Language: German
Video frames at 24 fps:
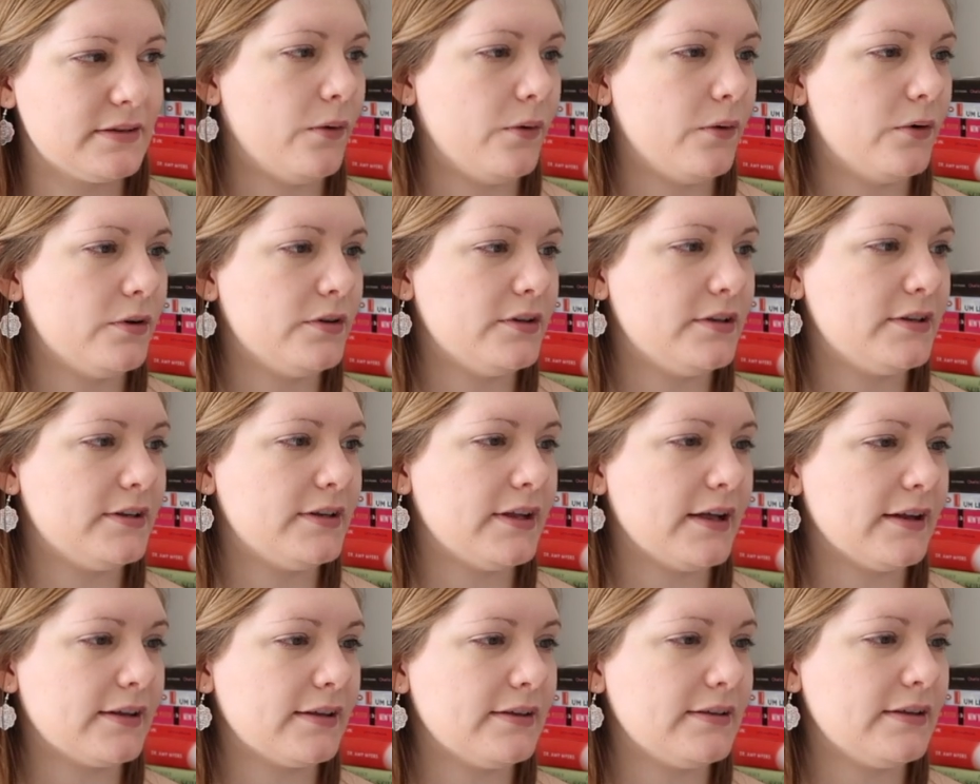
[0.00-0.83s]
Und
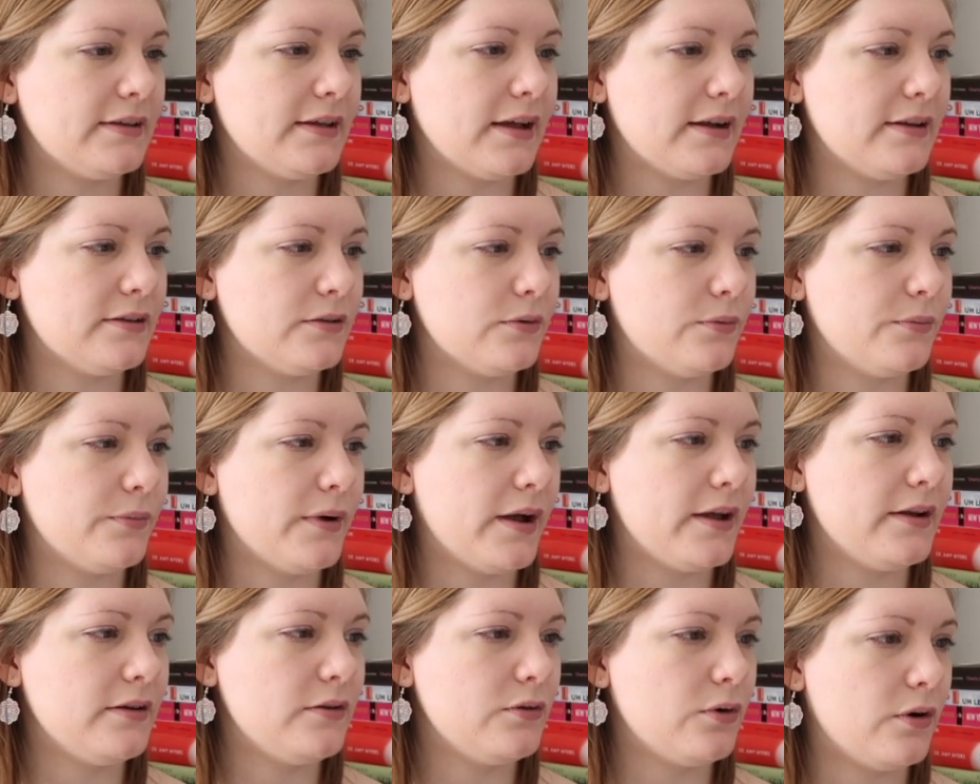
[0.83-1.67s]
da dreht sich alles um
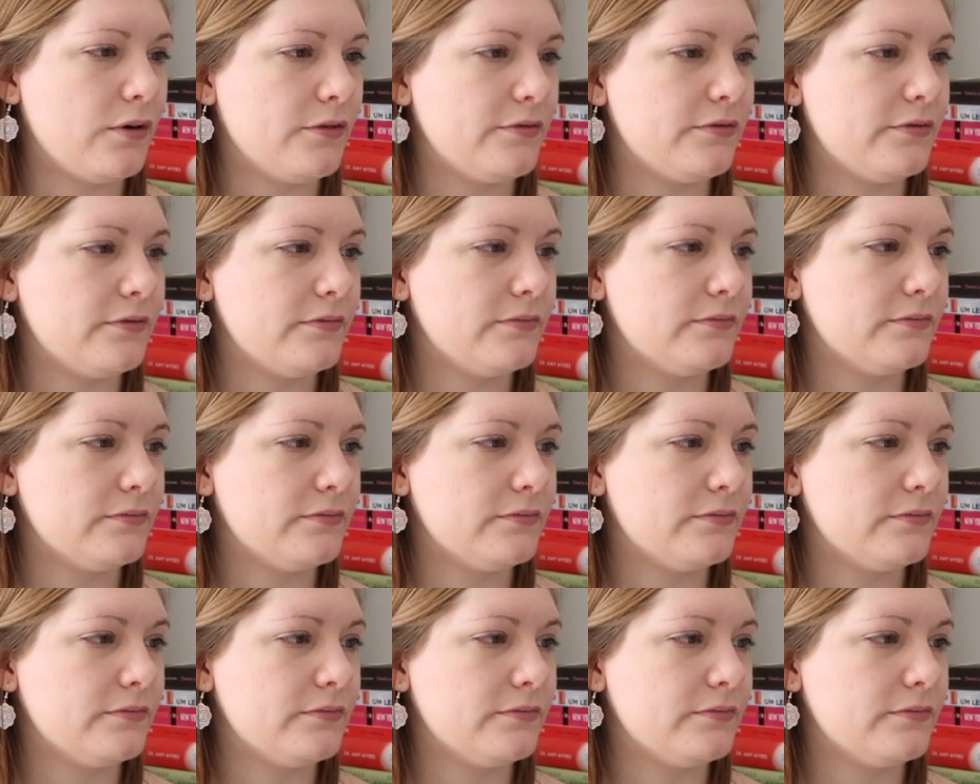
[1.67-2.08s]
ein Dorf.